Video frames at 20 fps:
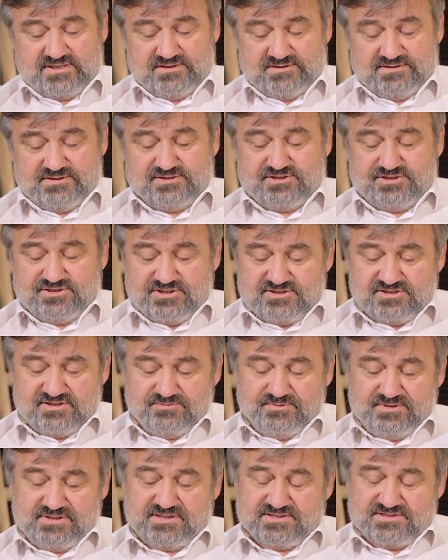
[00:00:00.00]
Стал лес
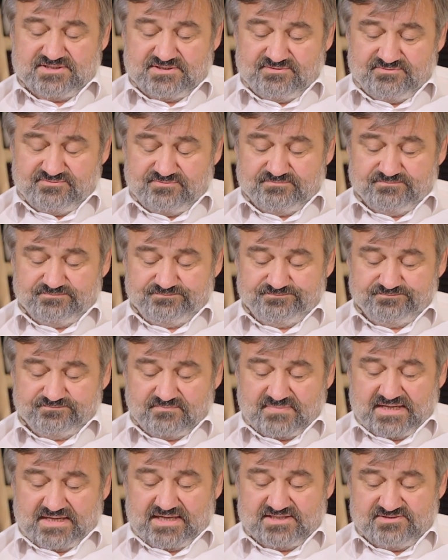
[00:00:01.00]
чистым и красивым.
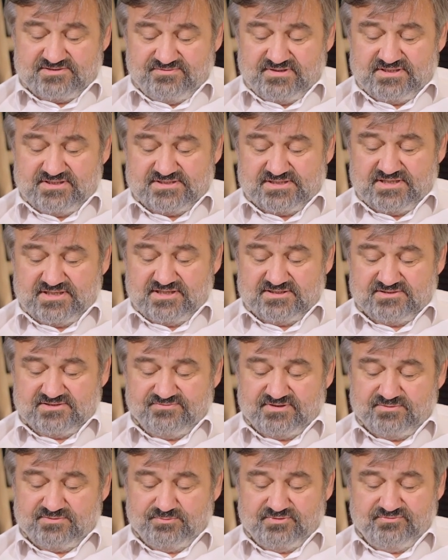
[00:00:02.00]
А звери
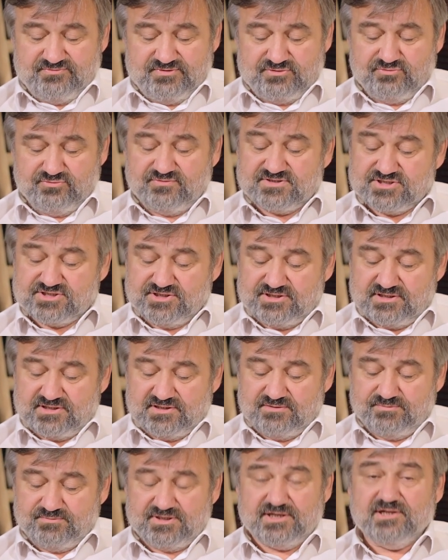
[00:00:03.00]
стали звать медведя
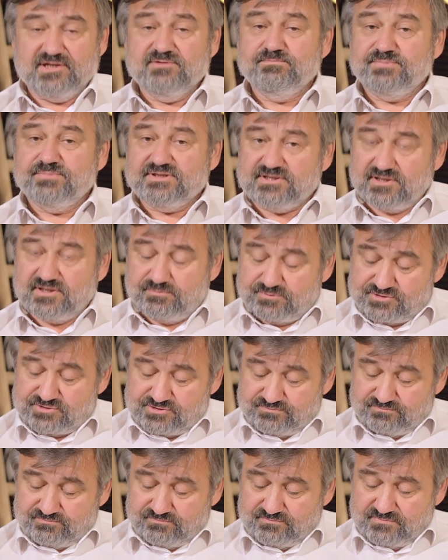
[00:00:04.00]
уважительно Михаилом
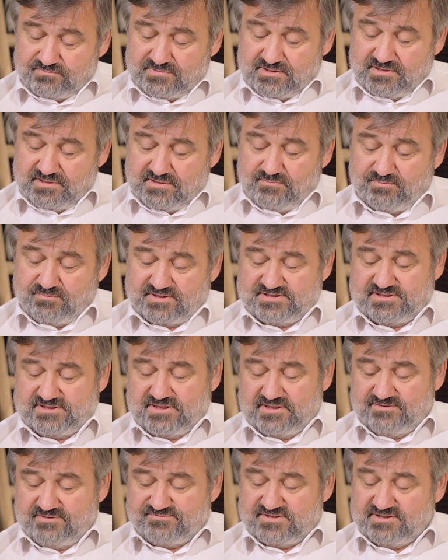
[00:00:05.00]
Потапычем.
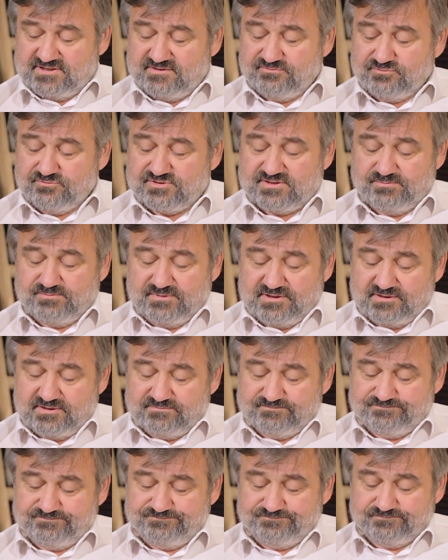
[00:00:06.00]
Про старое все давно
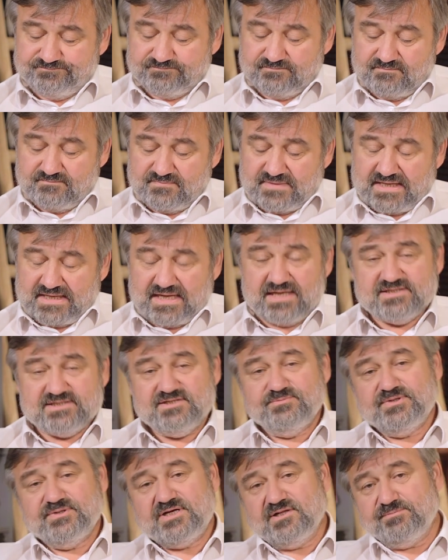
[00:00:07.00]
забыли.
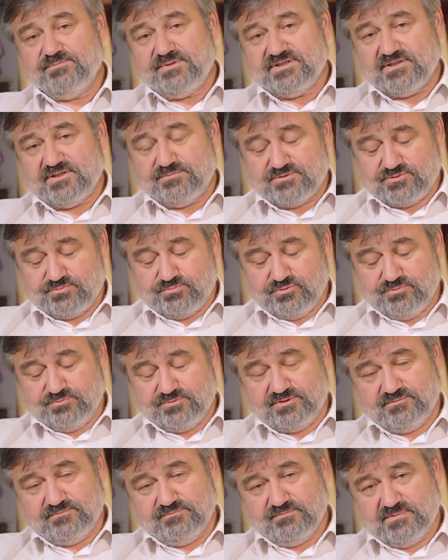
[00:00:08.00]
Один Михаил
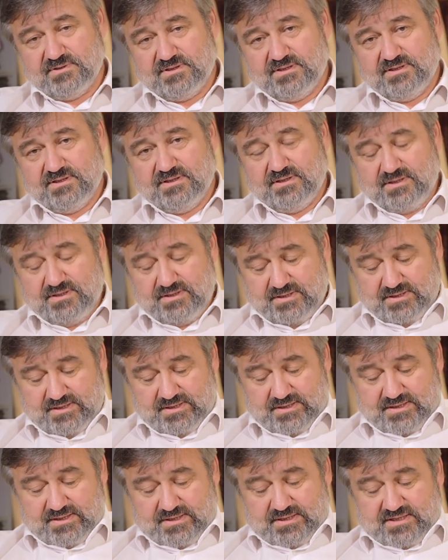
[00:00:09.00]
Потапыч помнил.
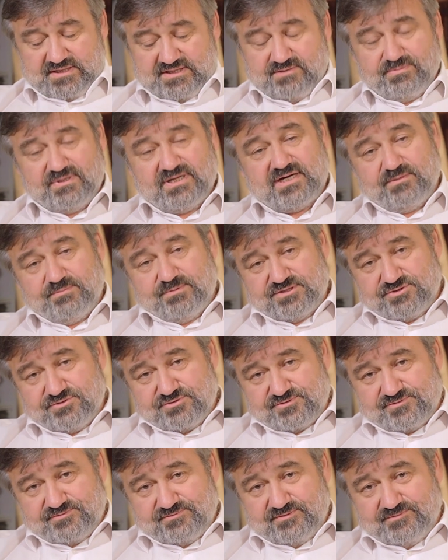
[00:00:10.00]
Да
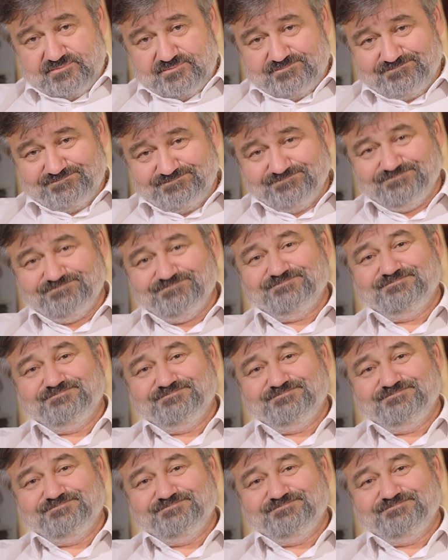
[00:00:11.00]
бока почесывал.